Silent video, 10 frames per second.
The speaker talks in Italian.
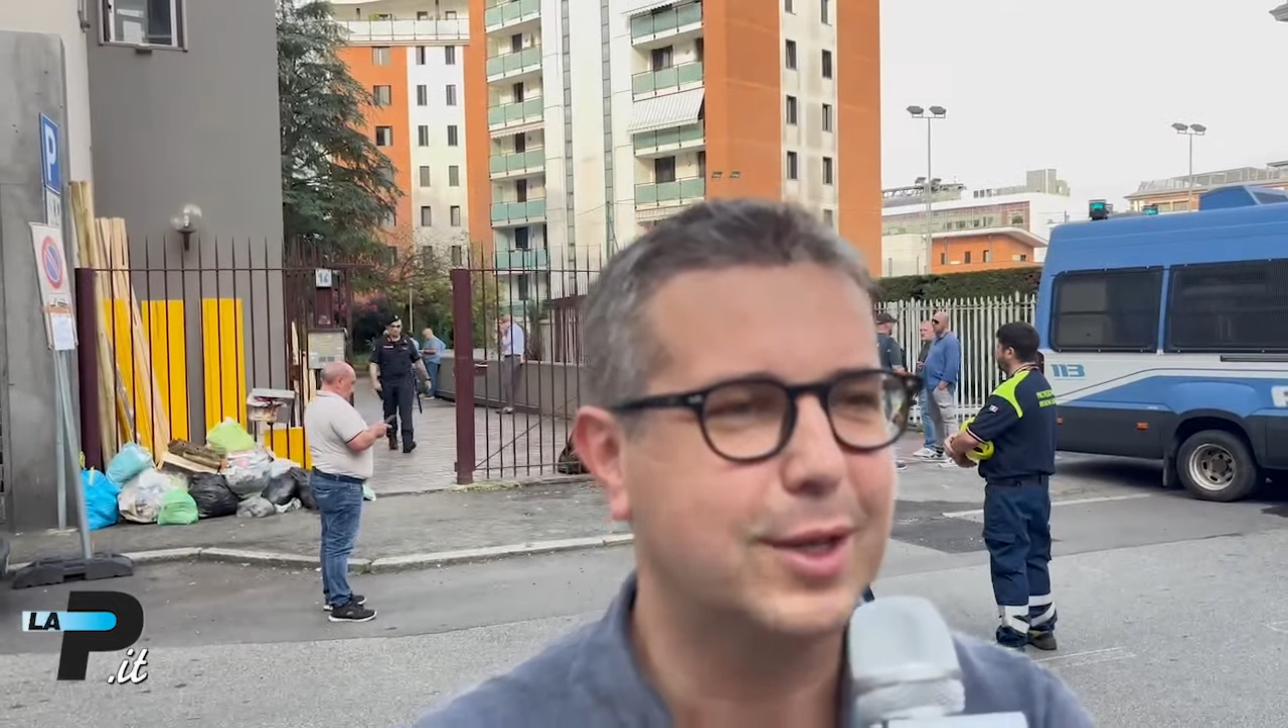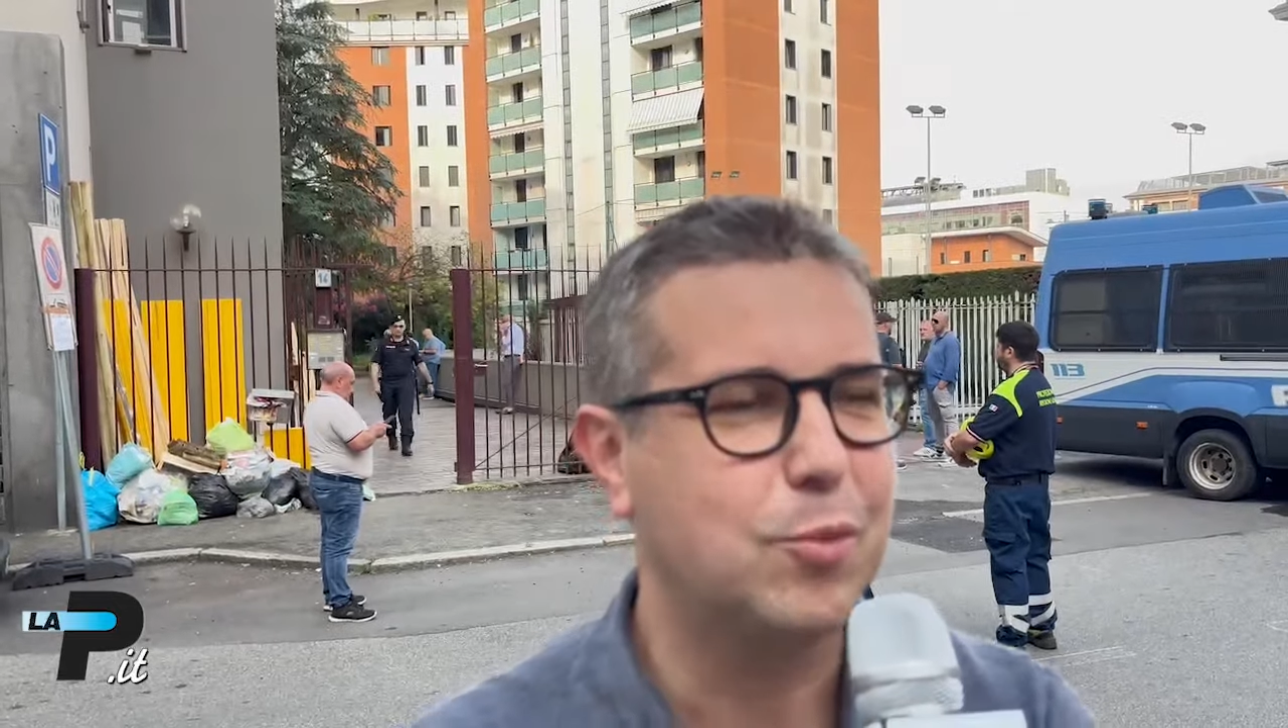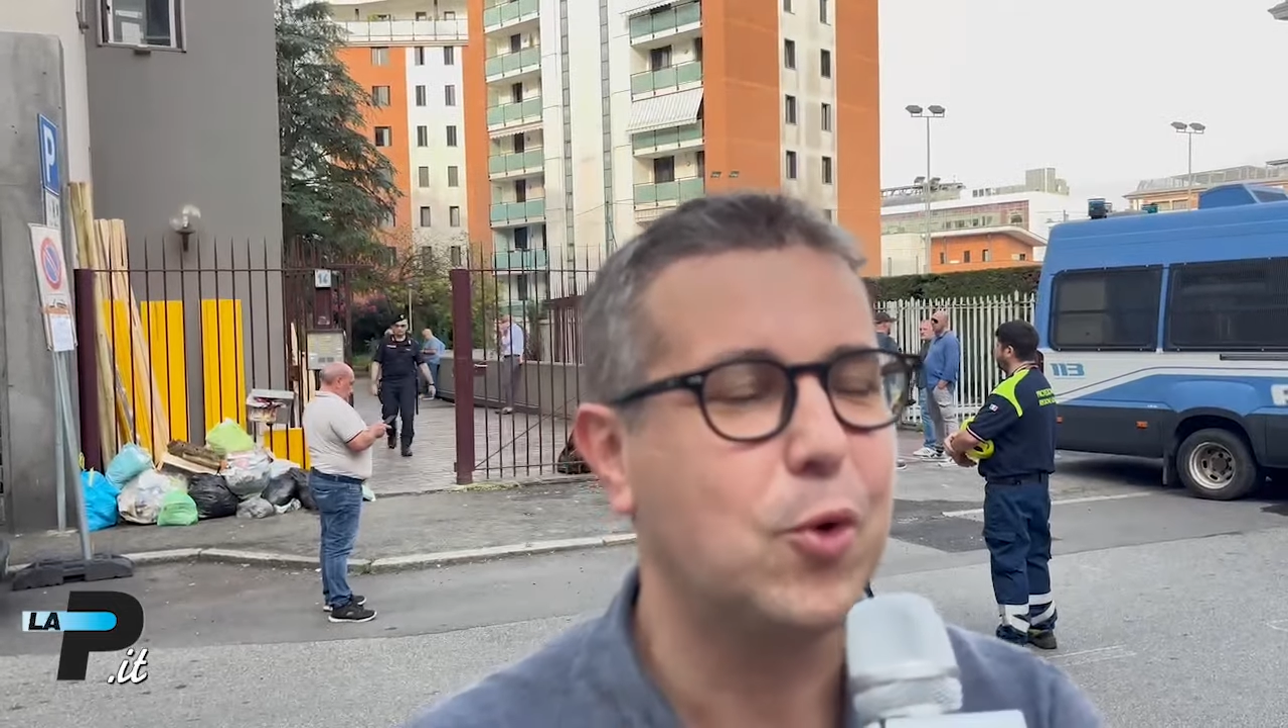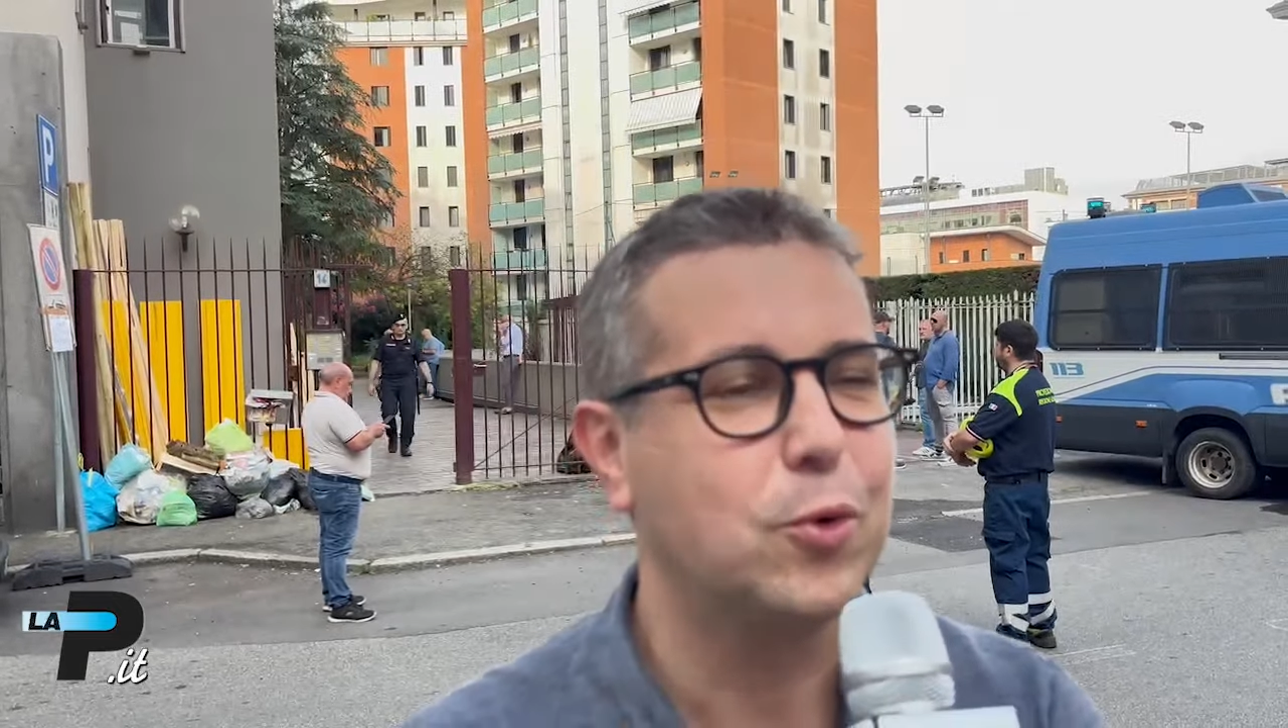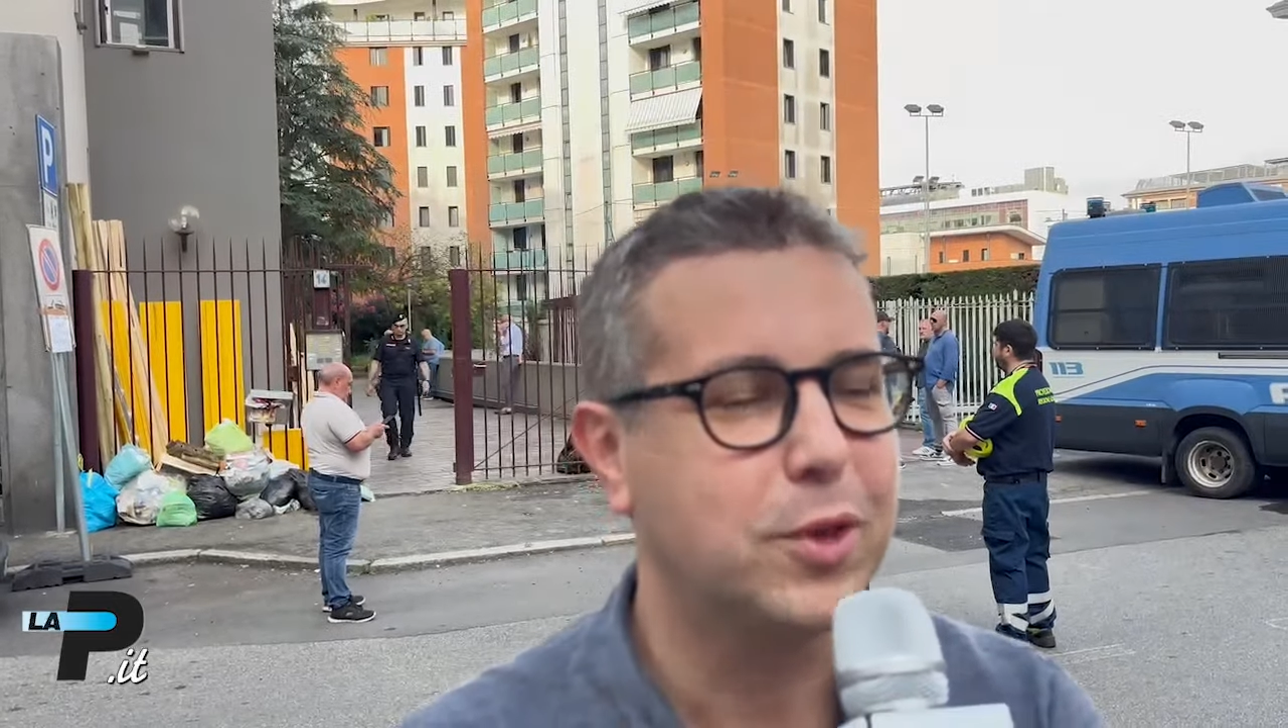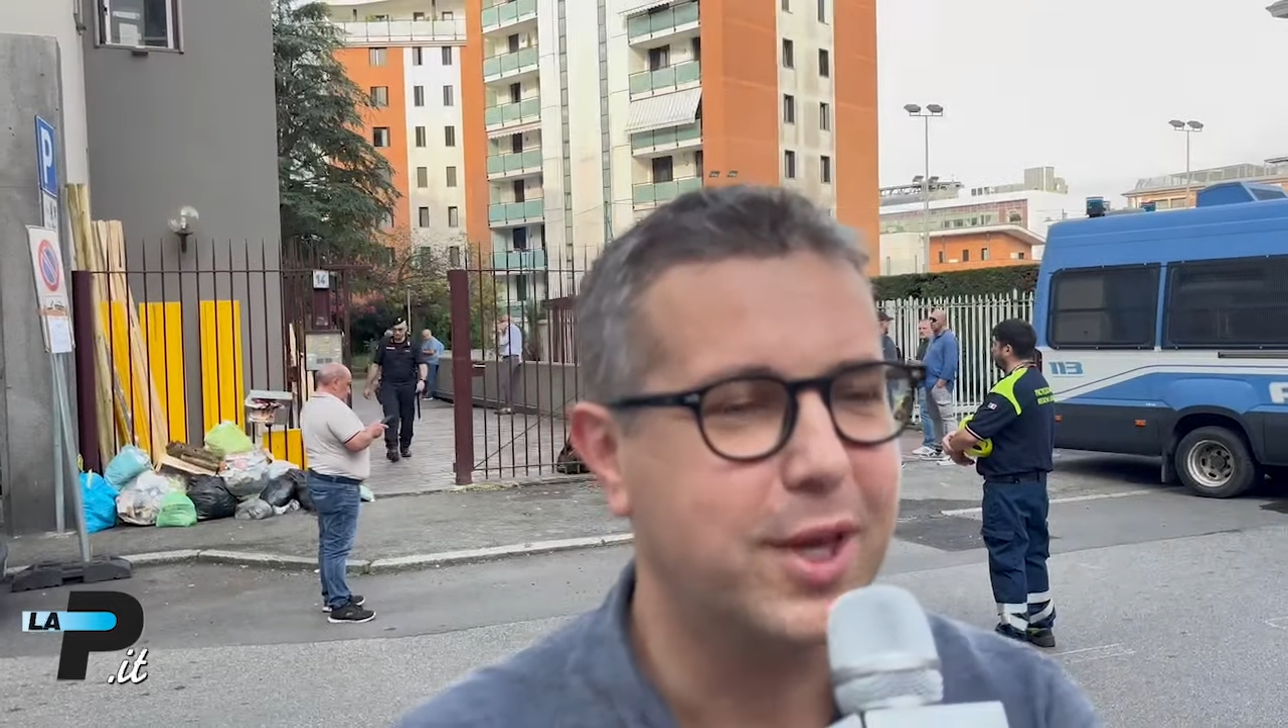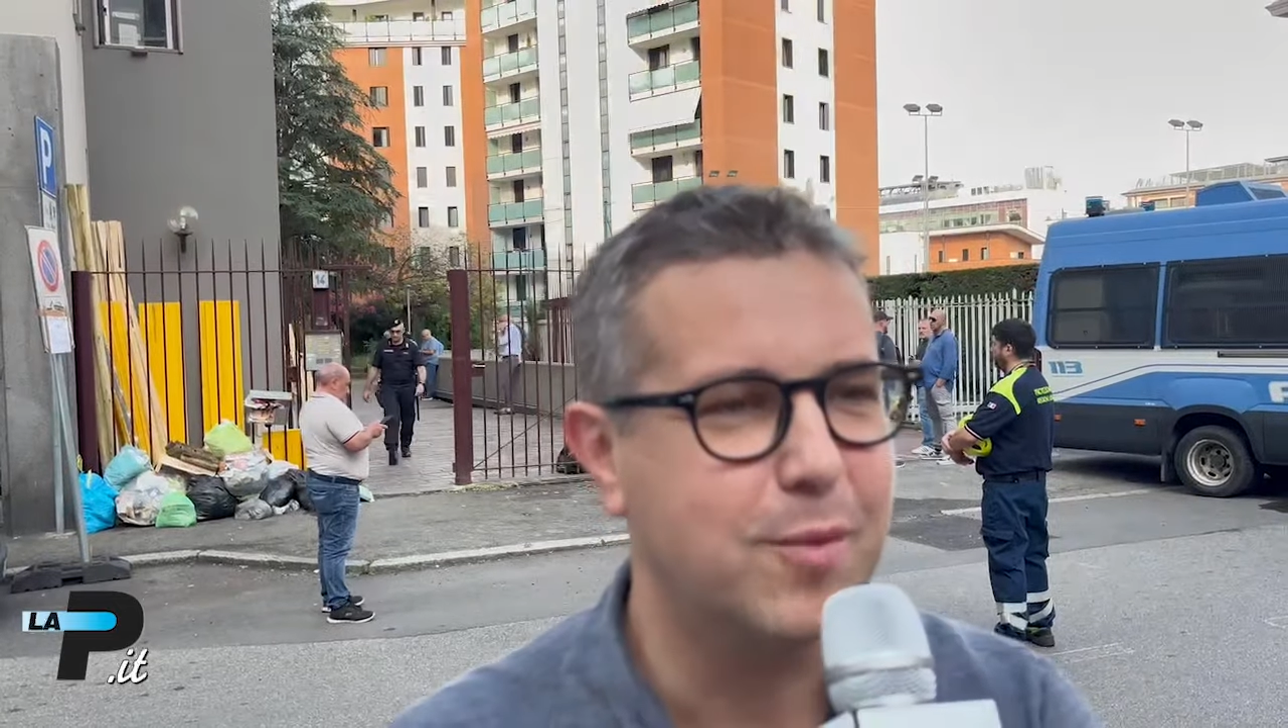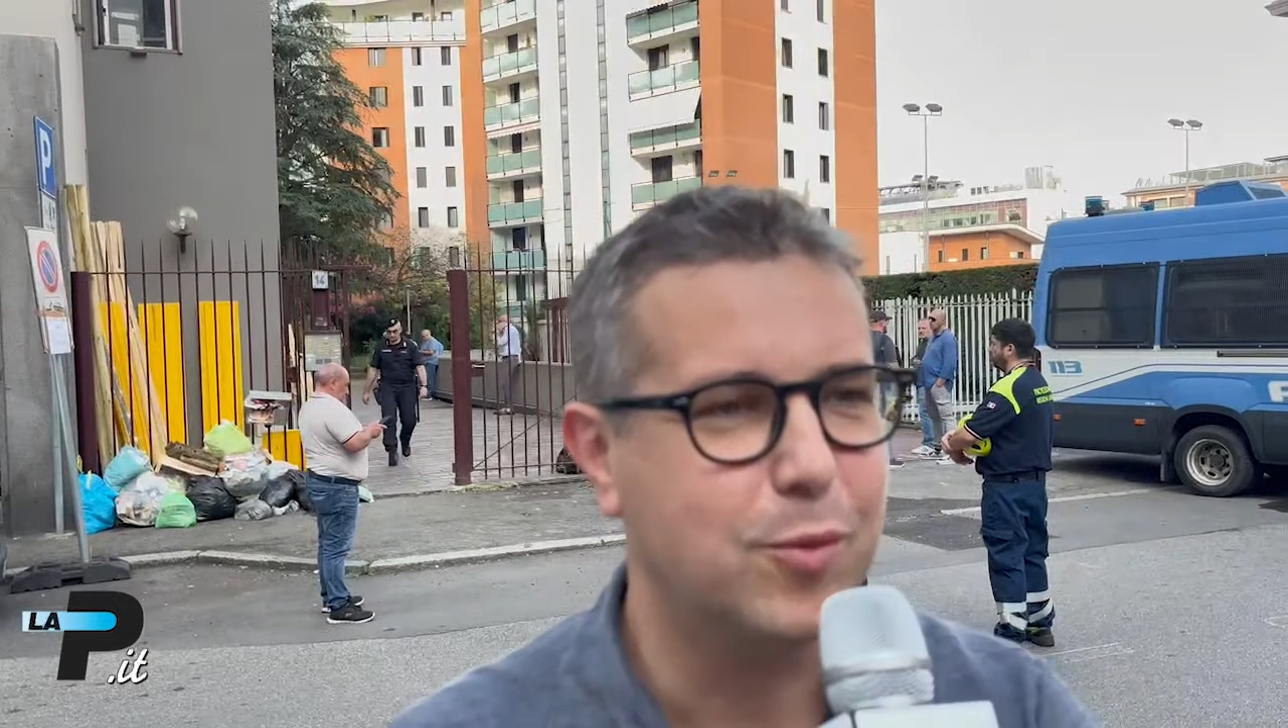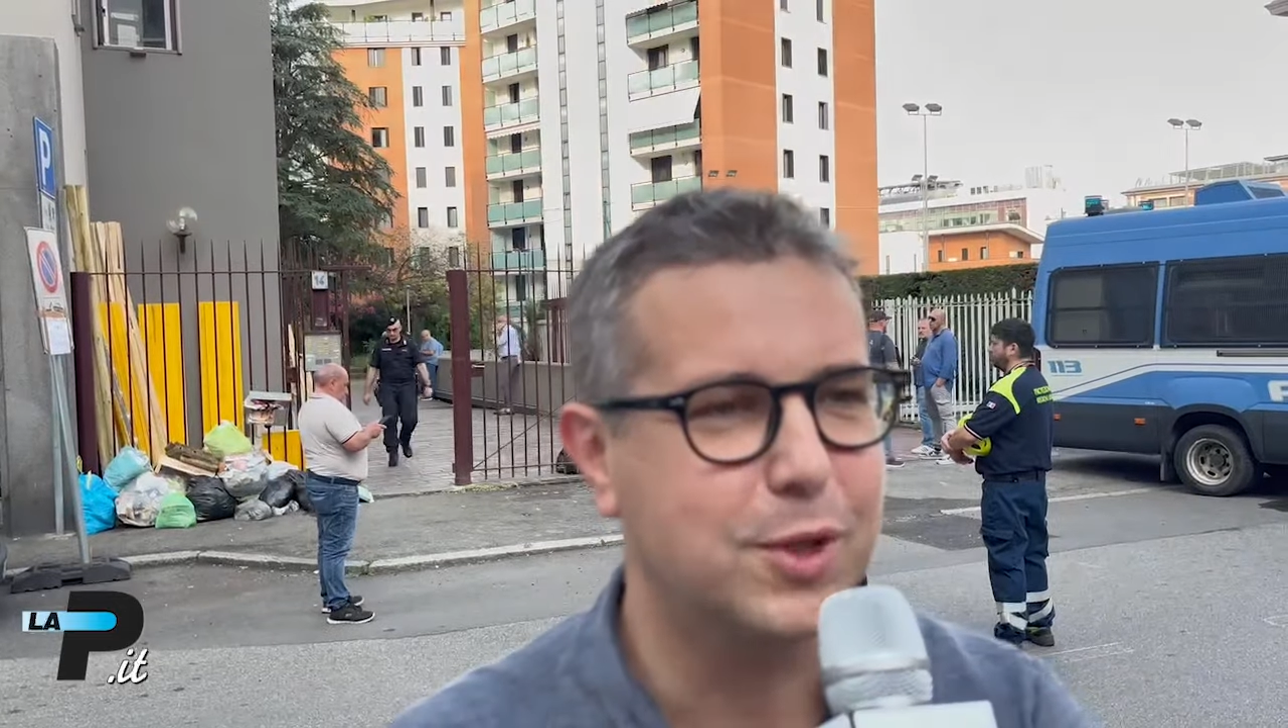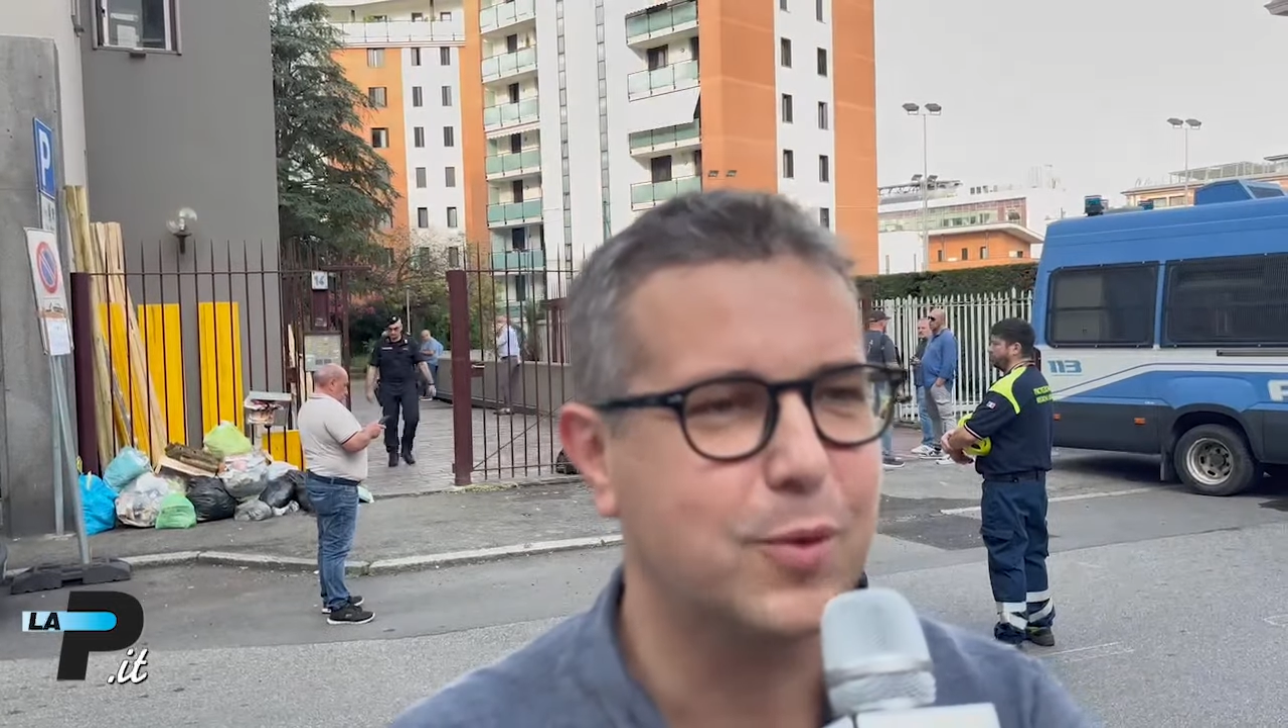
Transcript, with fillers: tra poco tempo,